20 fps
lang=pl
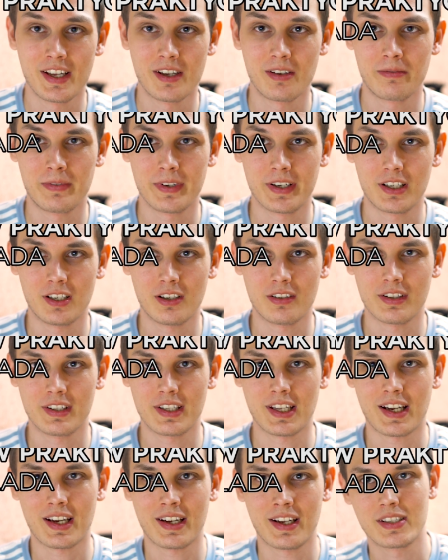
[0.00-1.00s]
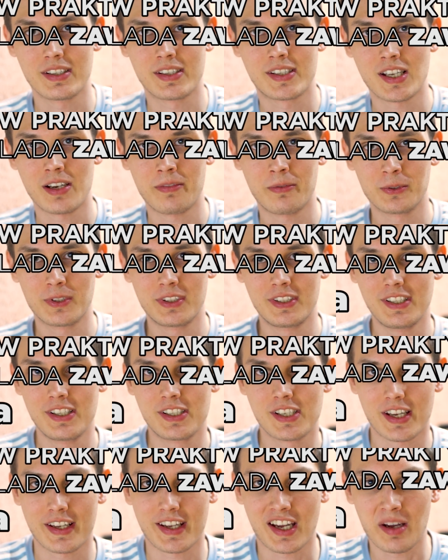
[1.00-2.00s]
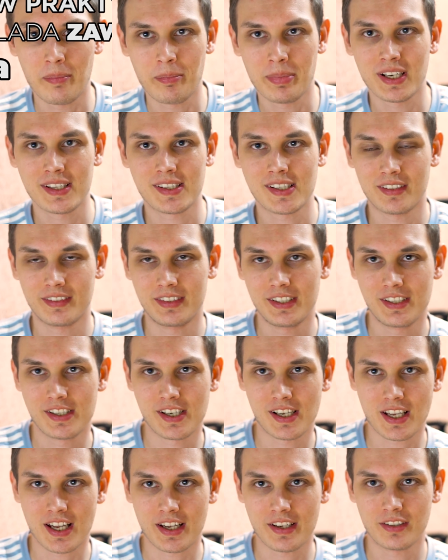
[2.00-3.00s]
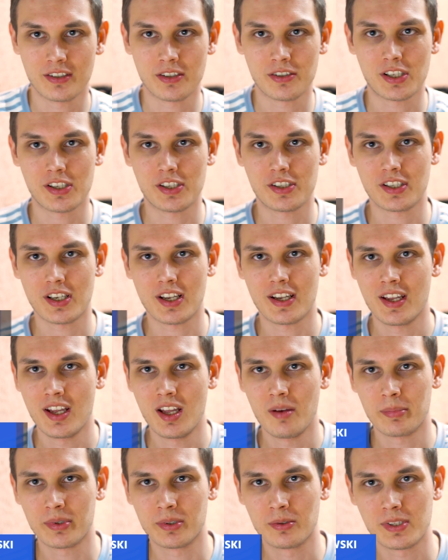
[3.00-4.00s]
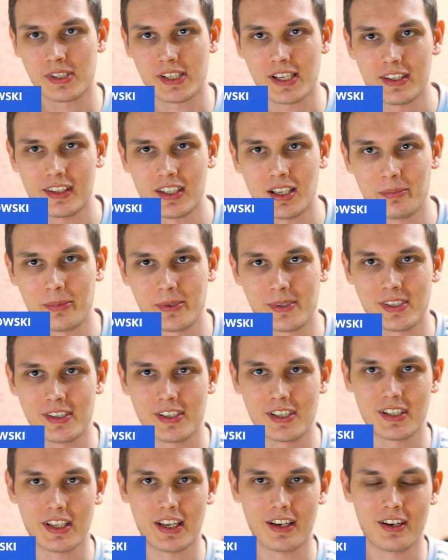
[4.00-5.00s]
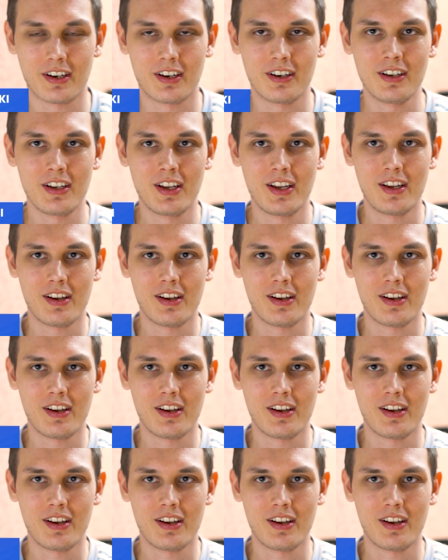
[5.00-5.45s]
wygląda zawód DJ-a, praca DJ-a, jednocześnie producenta muzycznego.